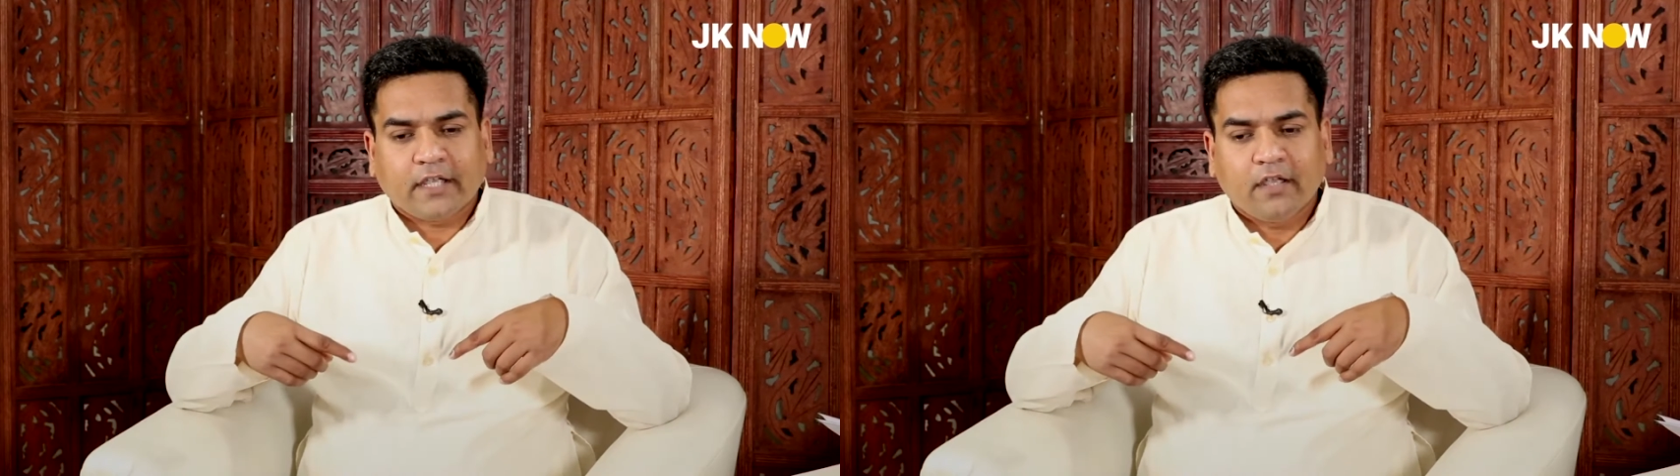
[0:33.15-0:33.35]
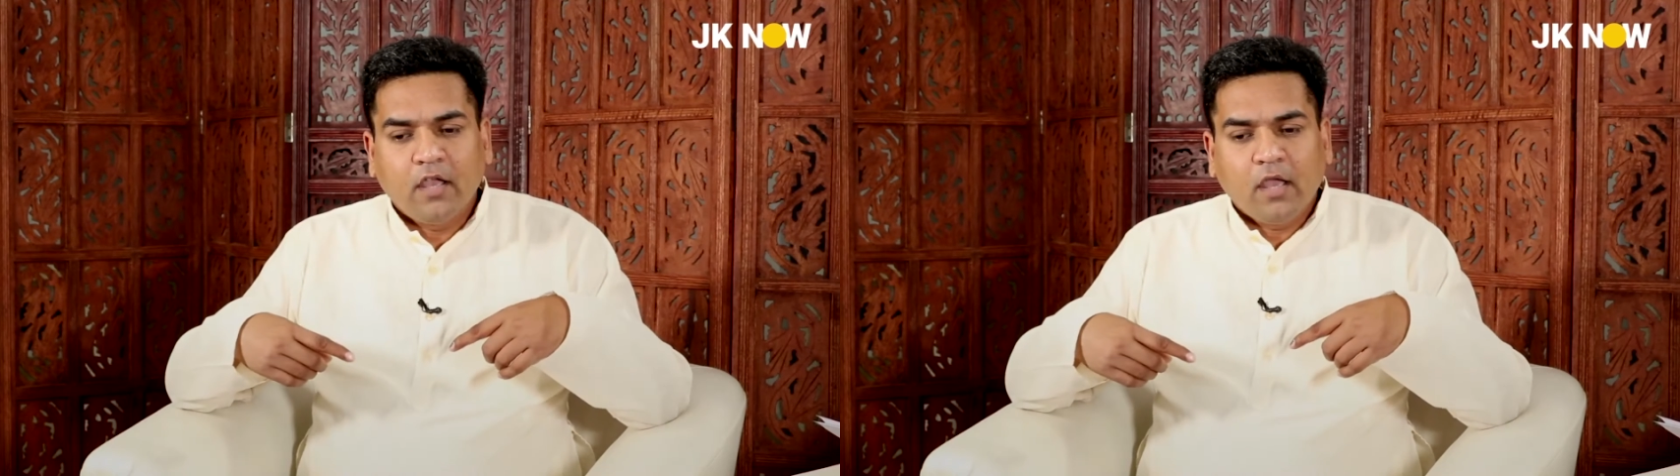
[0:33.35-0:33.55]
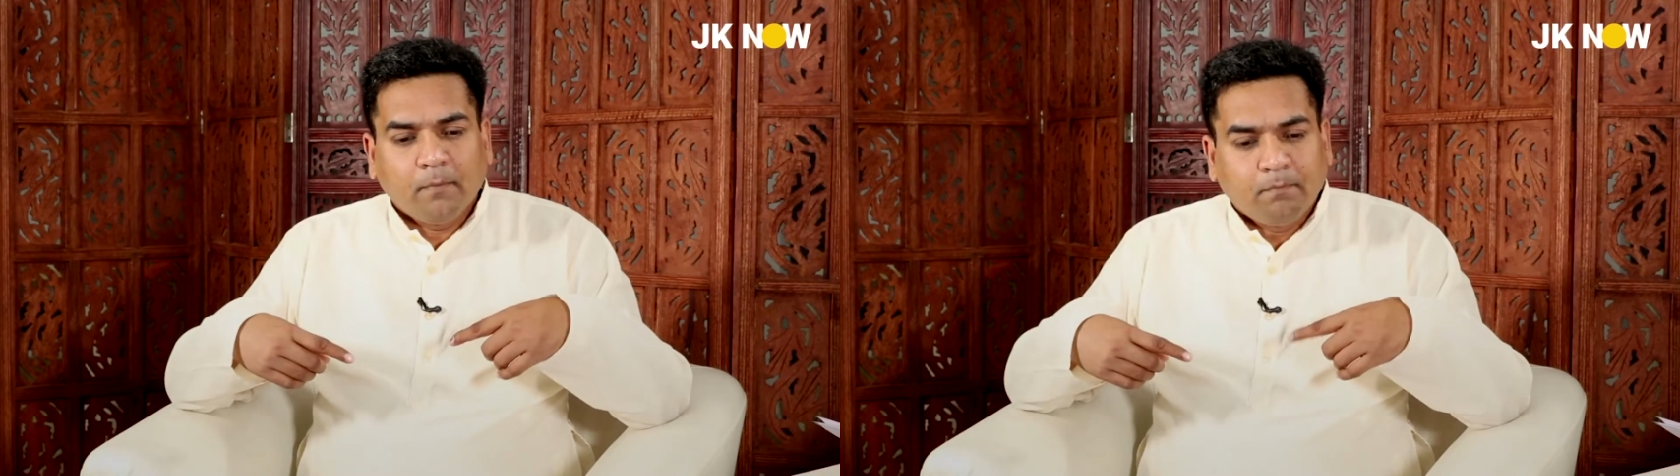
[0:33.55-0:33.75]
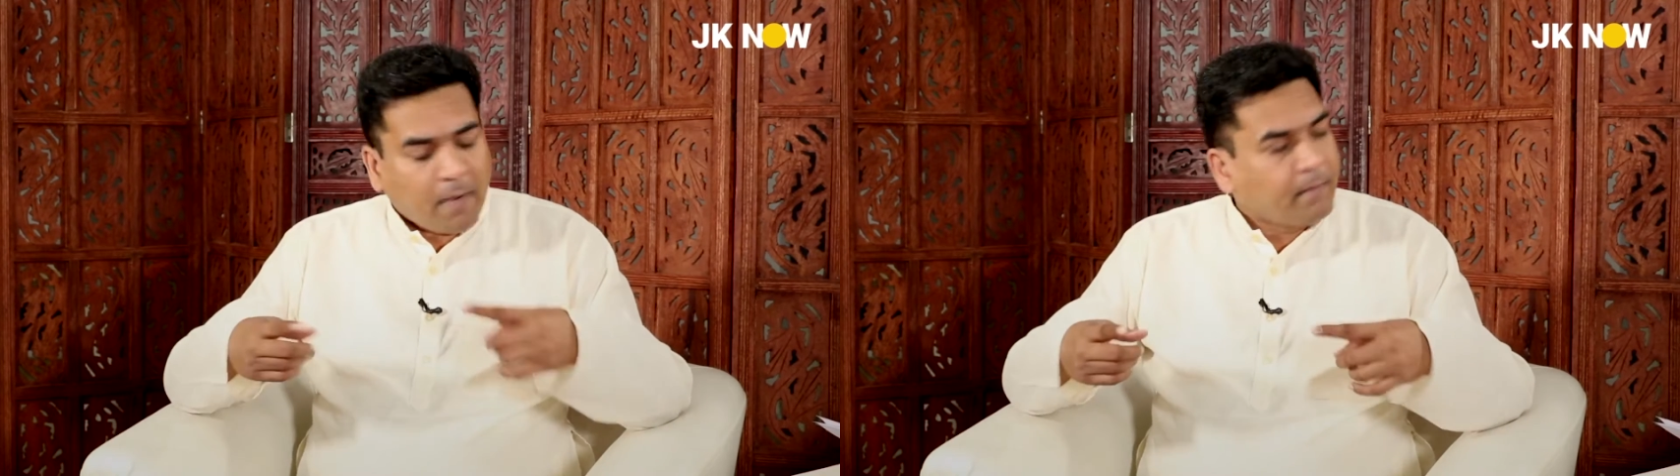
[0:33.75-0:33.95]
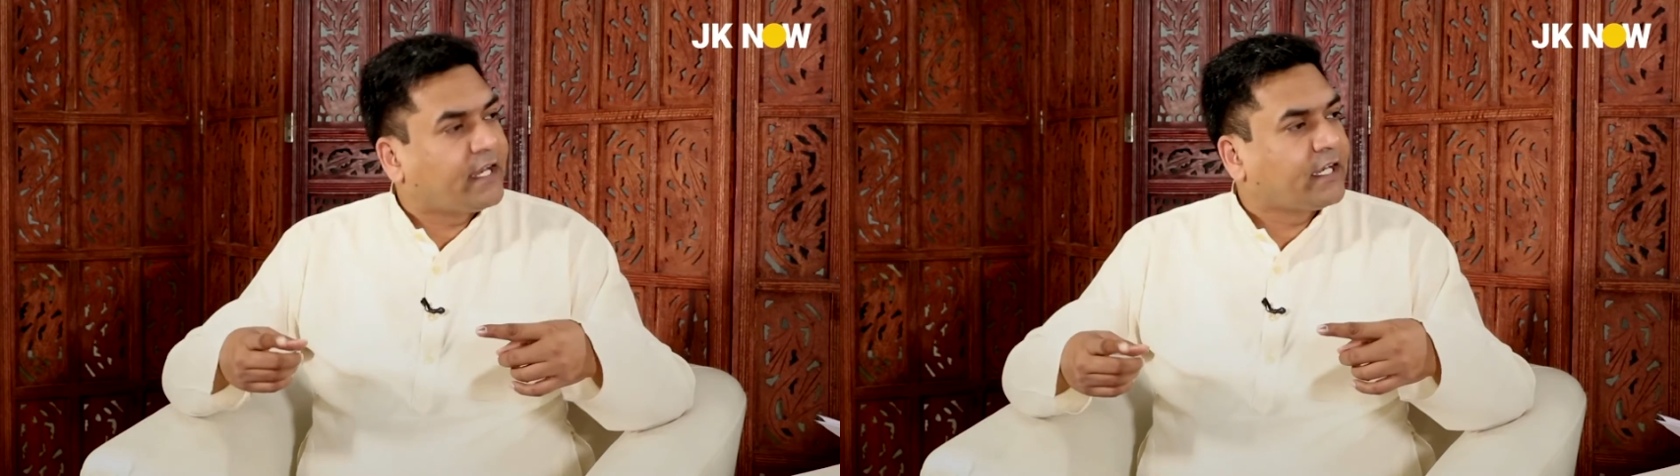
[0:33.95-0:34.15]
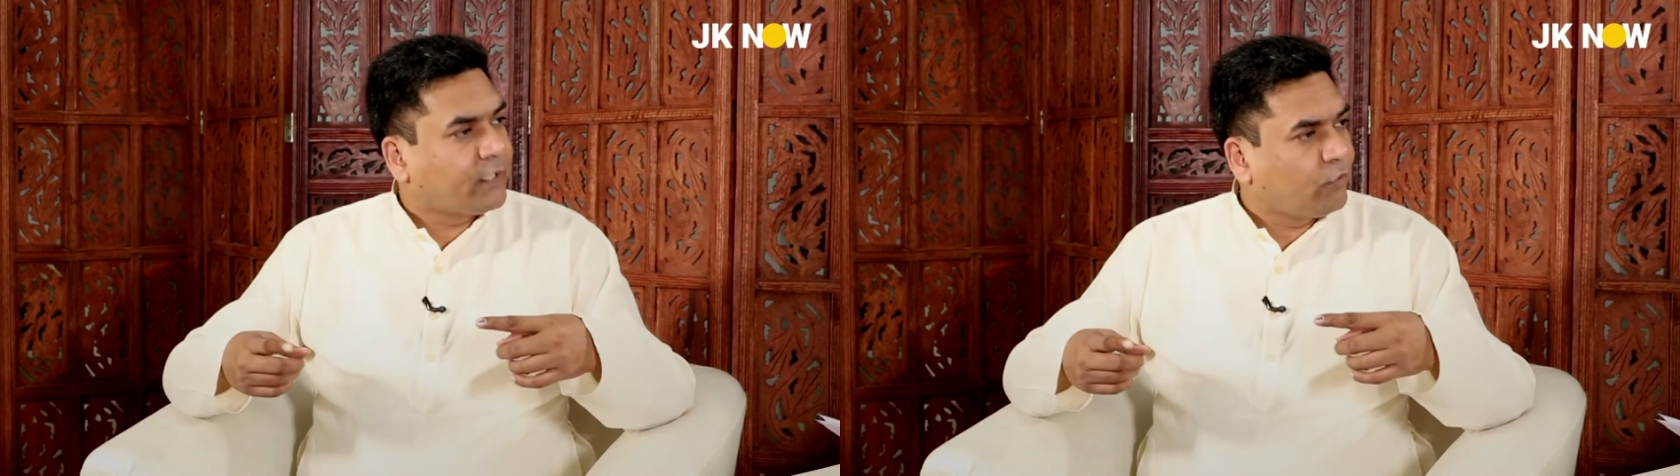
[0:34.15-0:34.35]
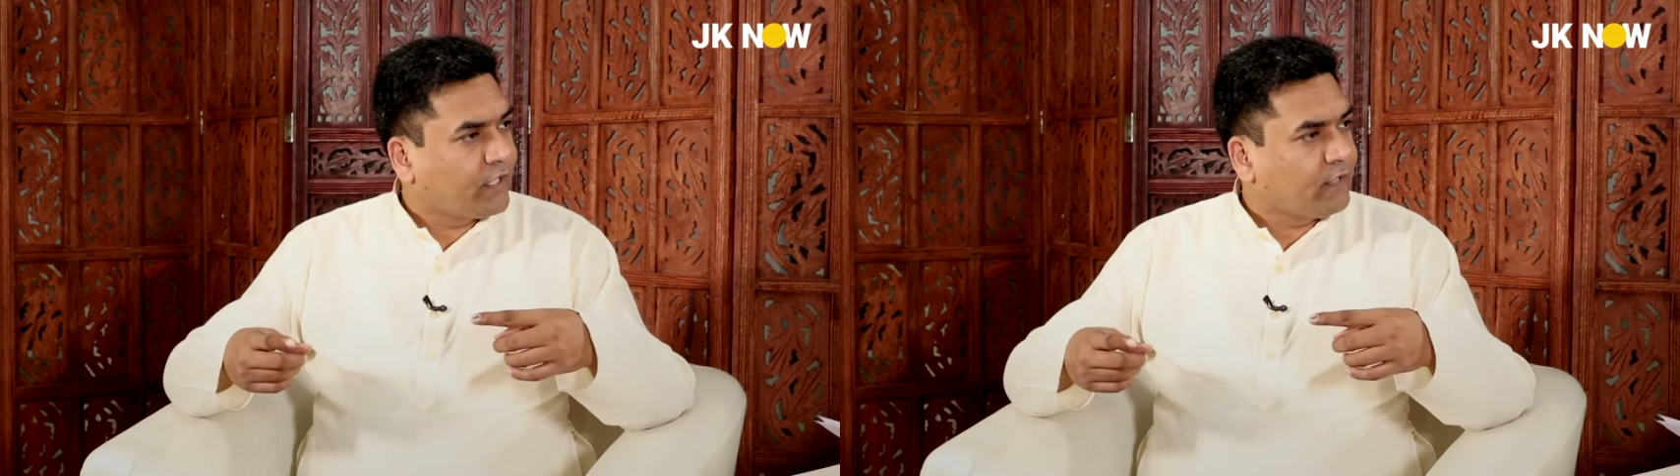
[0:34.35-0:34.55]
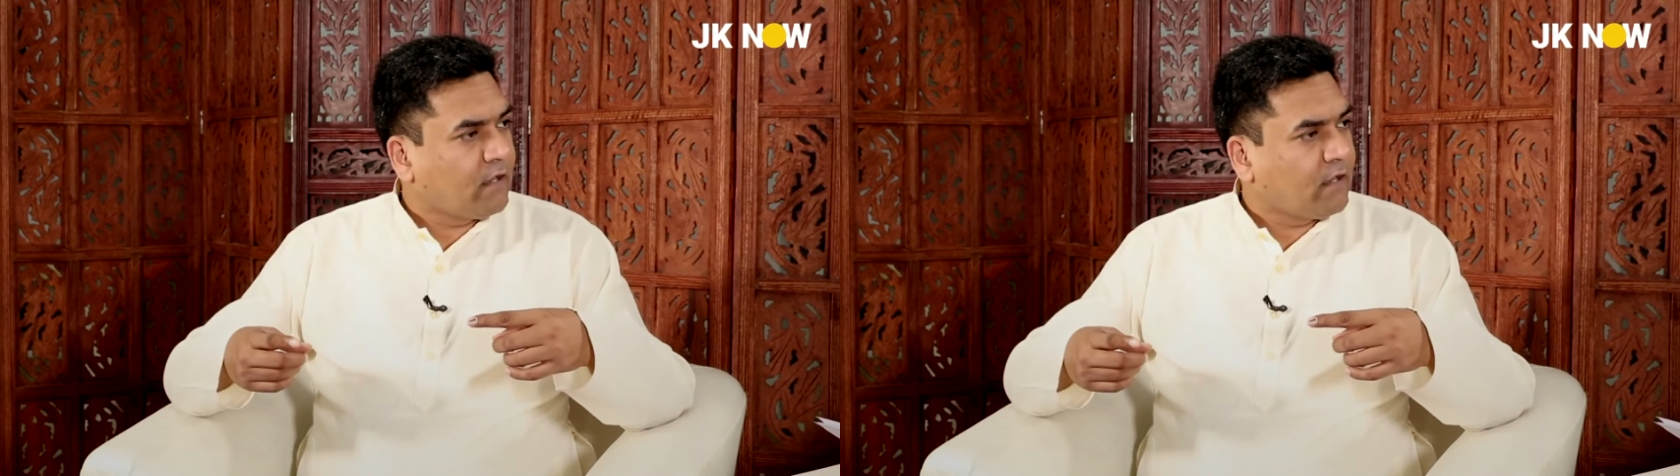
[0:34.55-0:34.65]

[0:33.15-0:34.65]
से बम इकट्ठे हो रहे हैं